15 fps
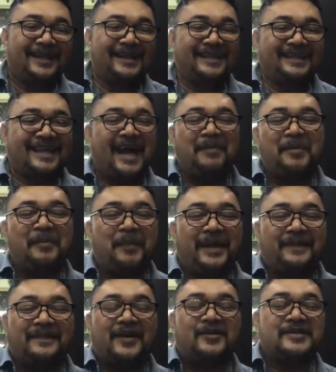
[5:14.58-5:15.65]
Inita ka pa pa
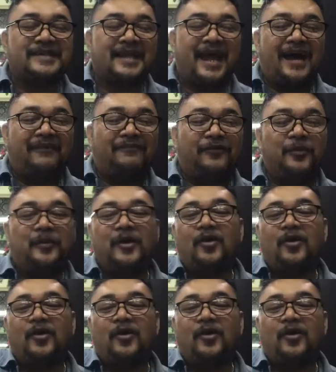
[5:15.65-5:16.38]
in sa raffle.